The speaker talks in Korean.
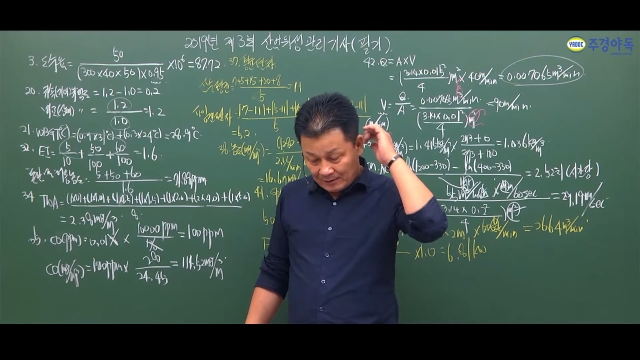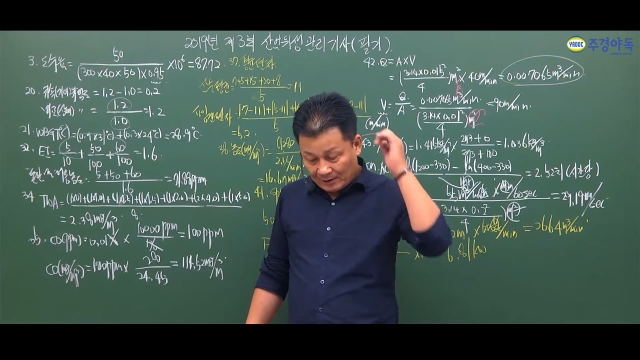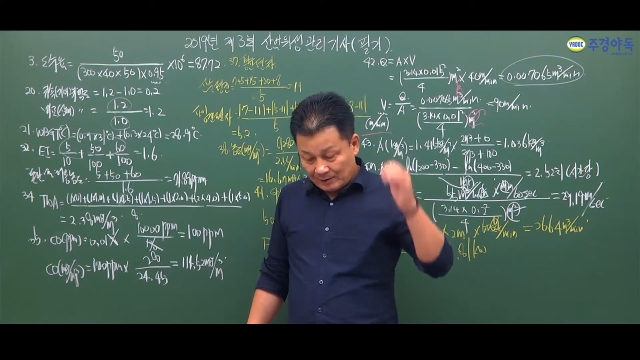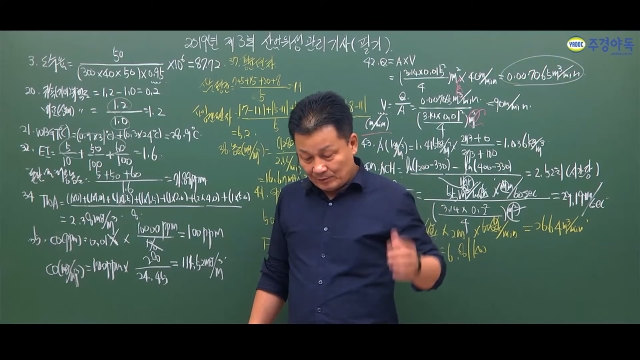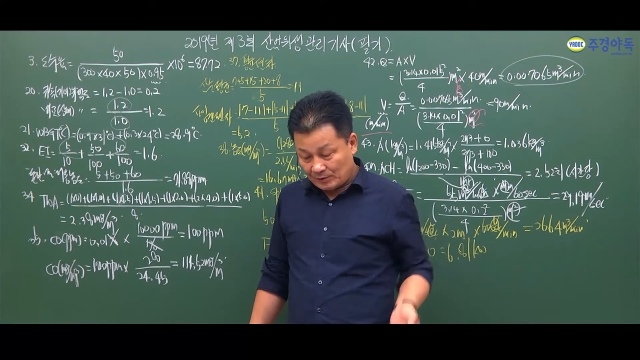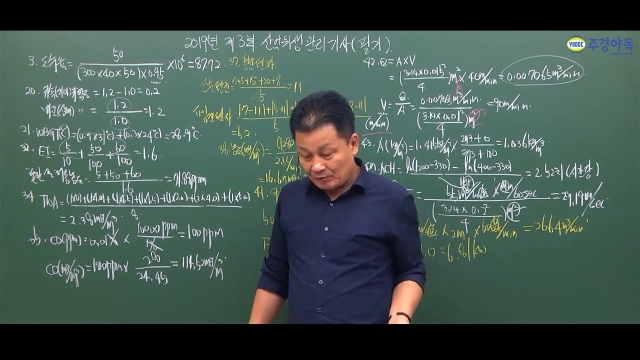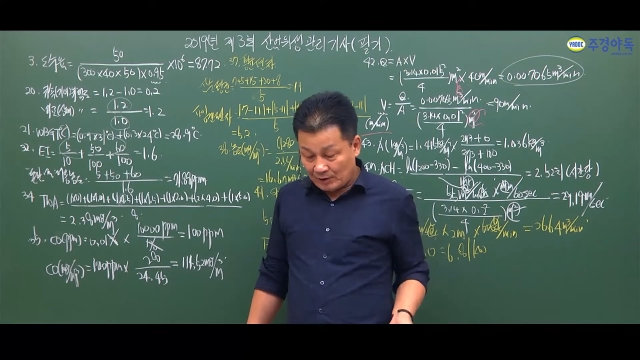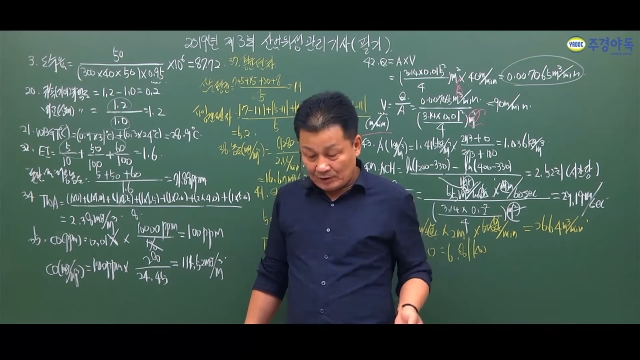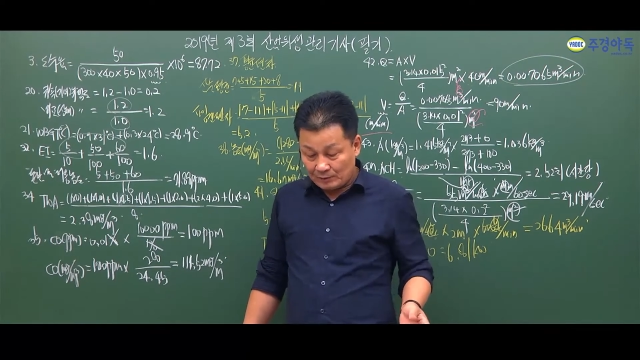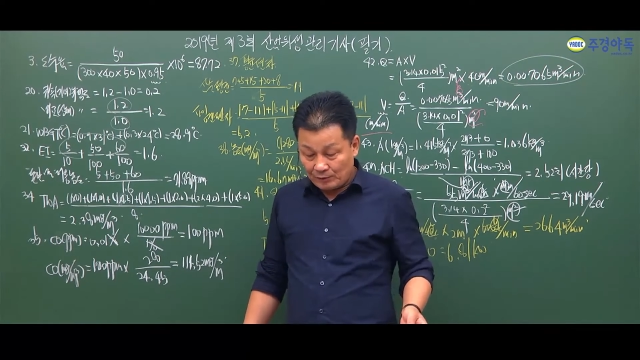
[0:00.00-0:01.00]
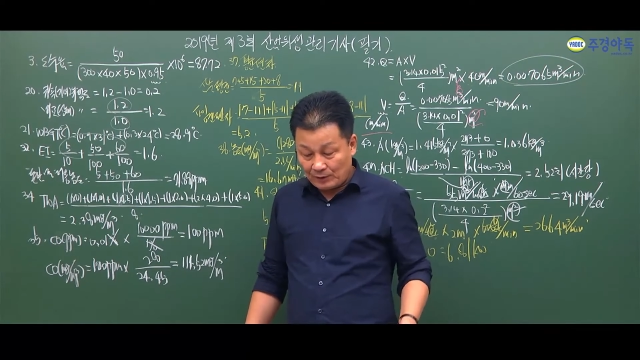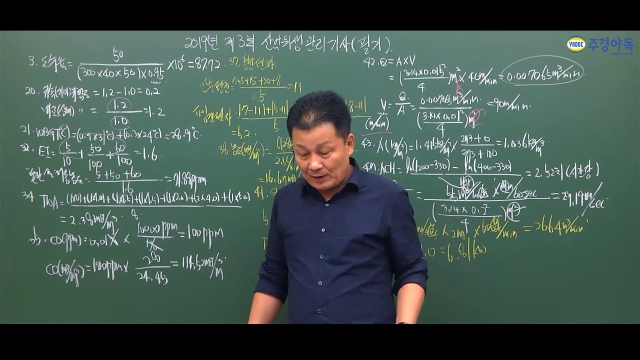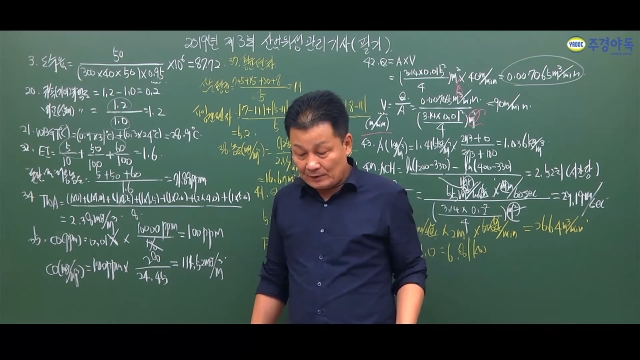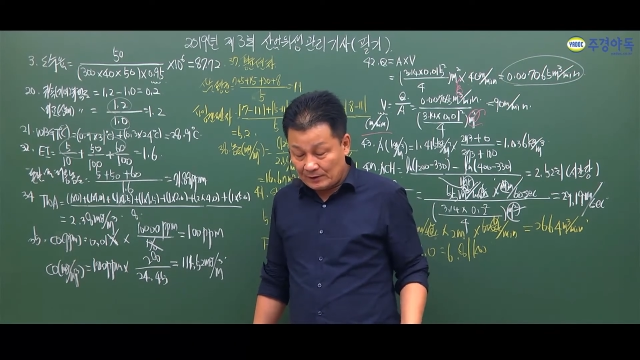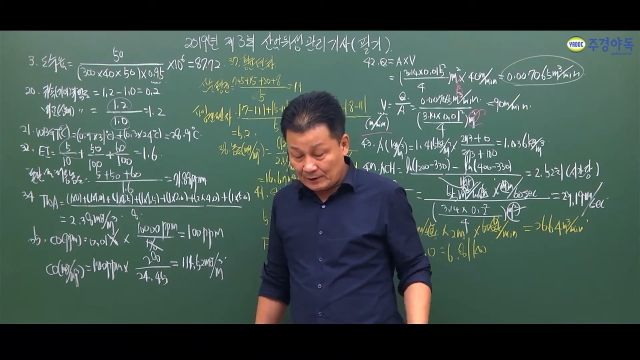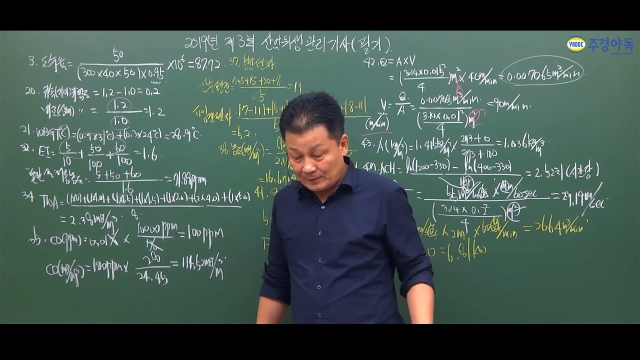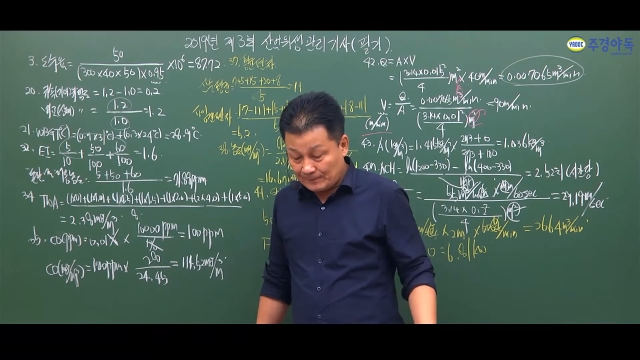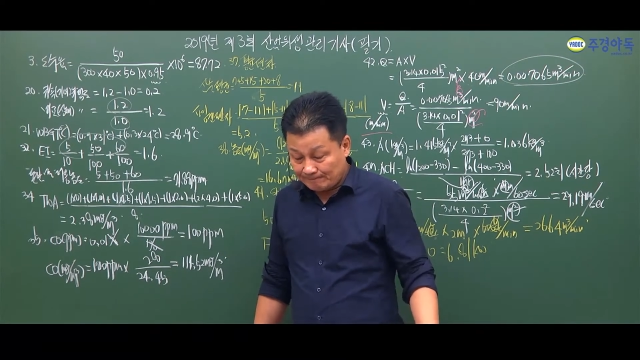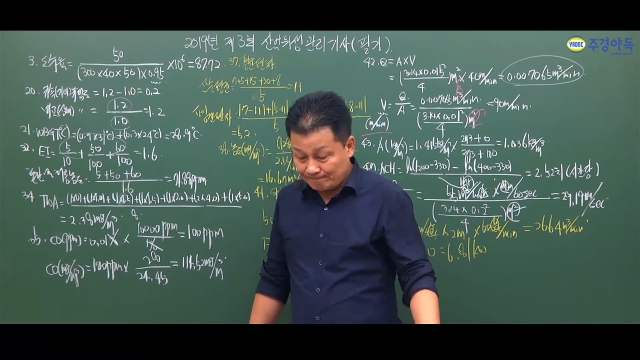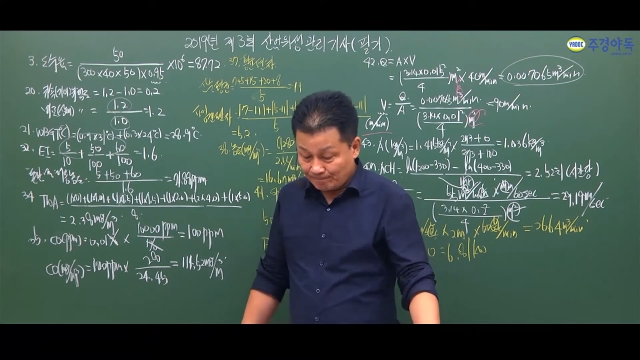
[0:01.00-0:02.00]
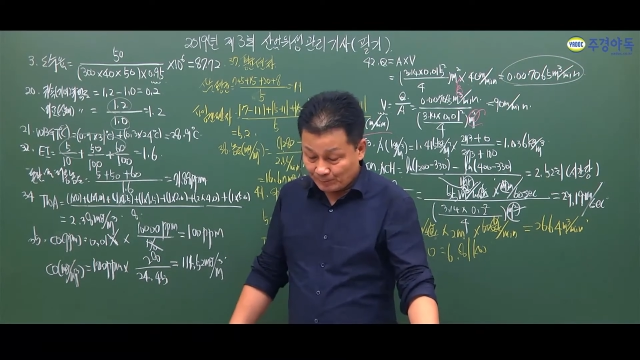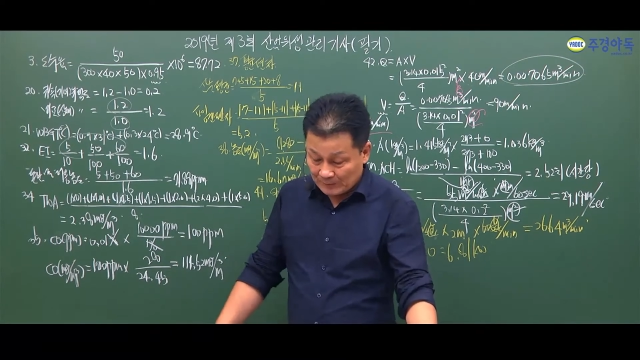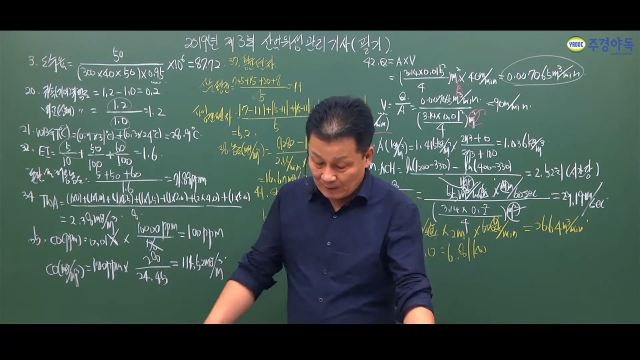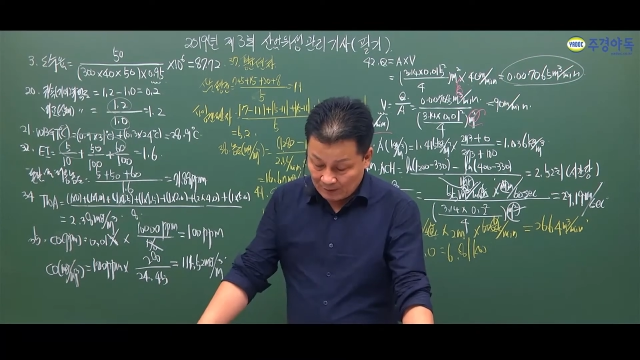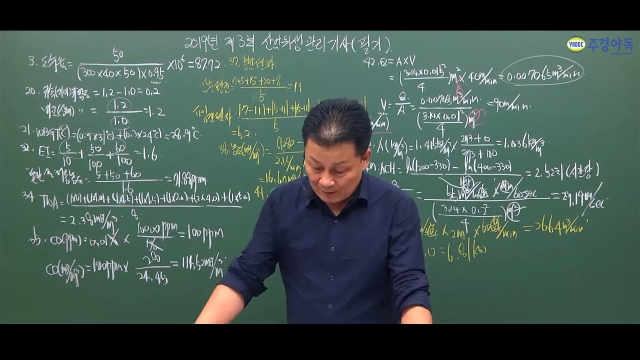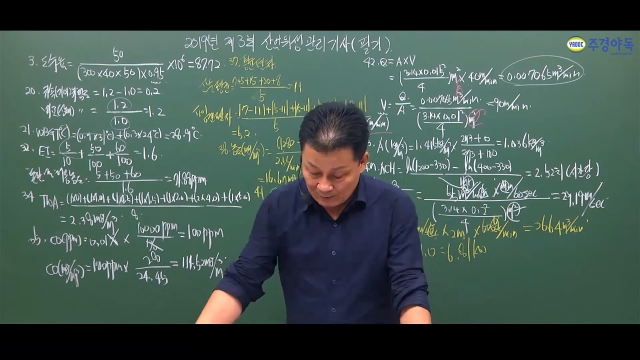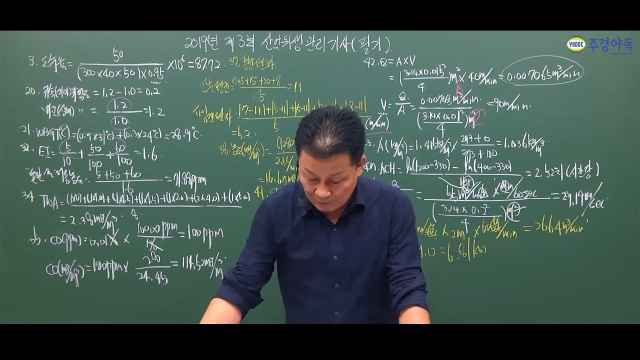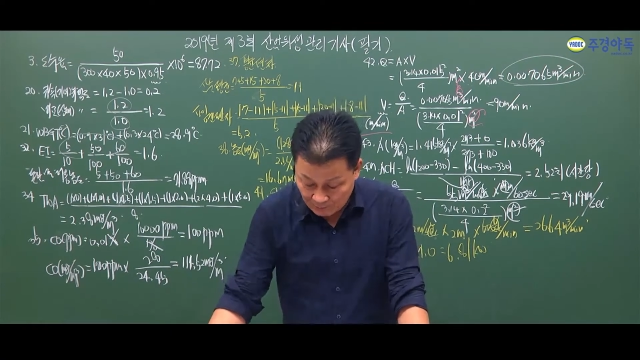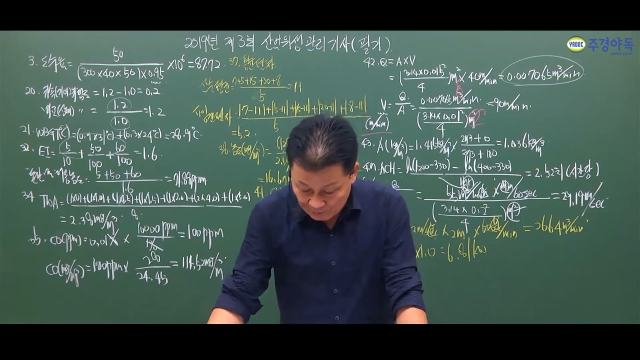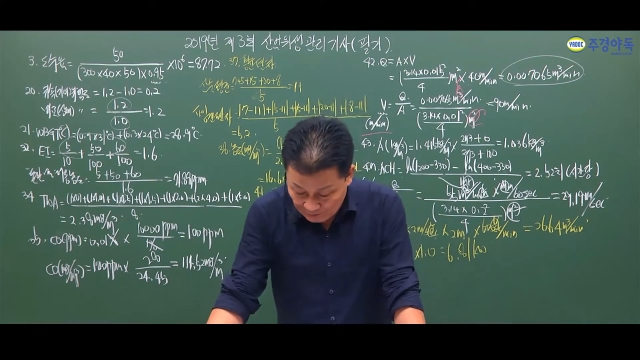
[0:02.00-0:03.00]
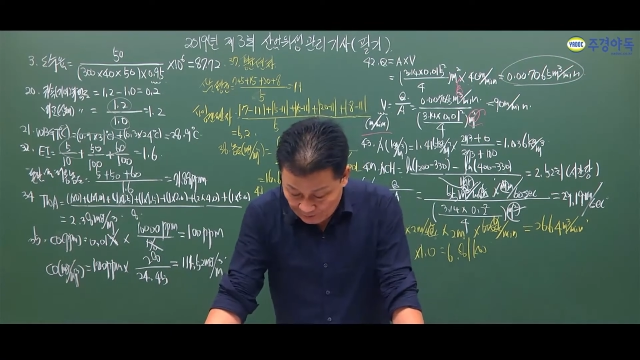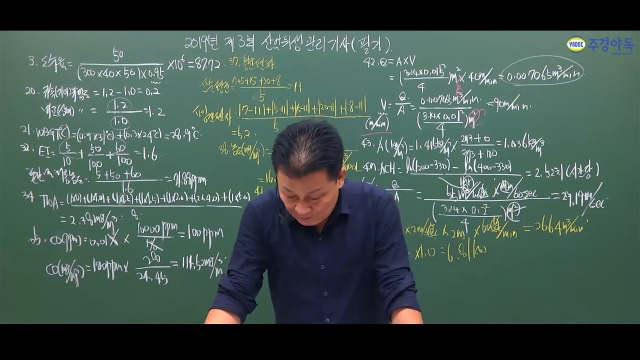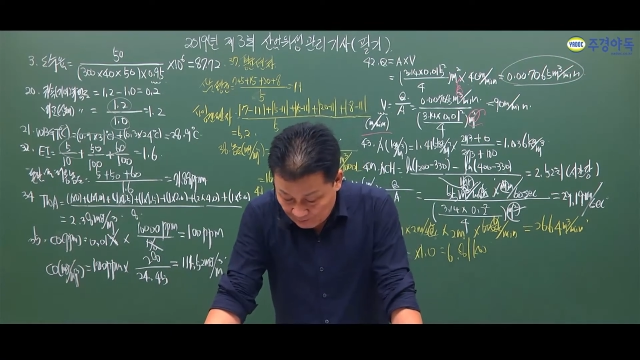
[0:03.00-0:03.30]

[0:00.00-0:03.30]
지금 두 가지로 풀어놨는데요. 첫 번째,